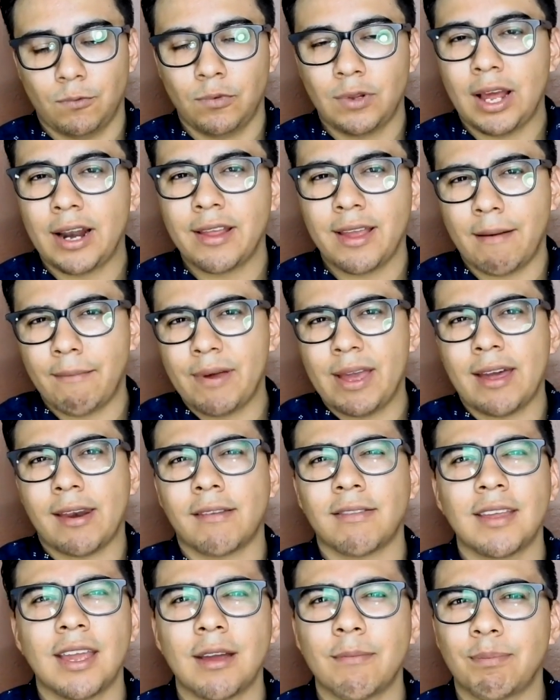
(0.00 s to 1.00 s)
un área
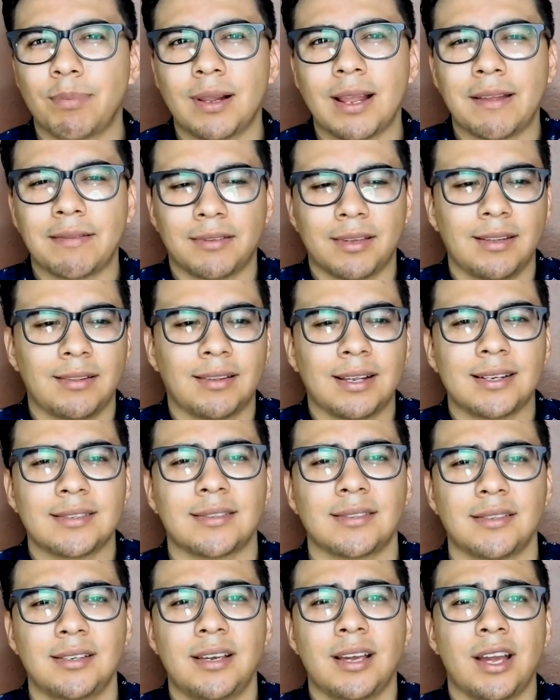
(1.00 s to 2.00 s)
verde,
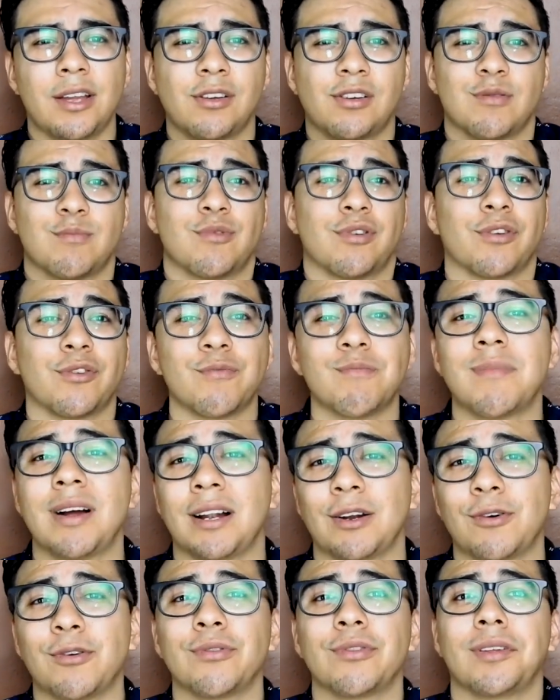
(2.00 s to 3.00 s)
plantitas y hay como que un
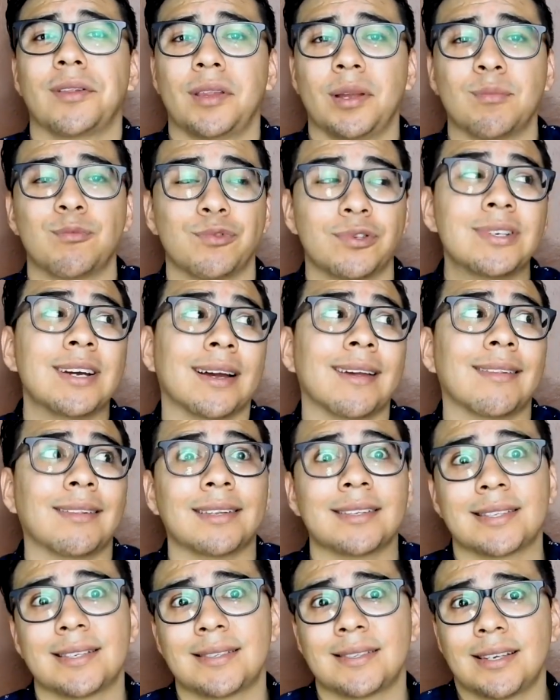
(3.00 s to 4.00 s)
balcón donde mucha
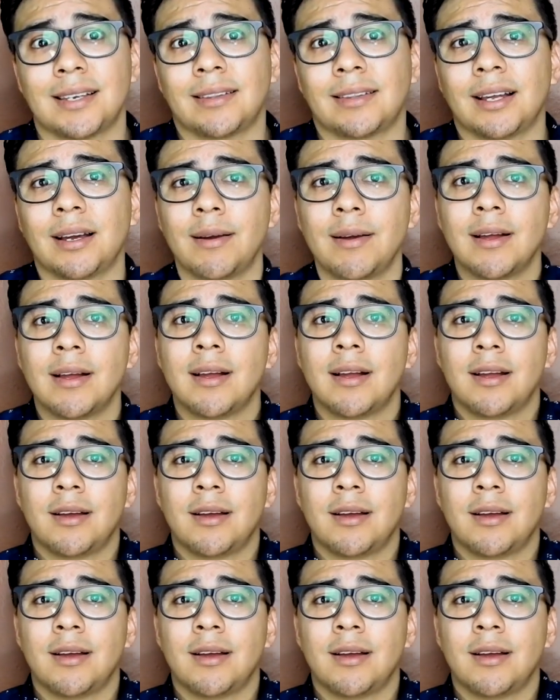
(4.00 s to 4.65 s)
gente se sienta,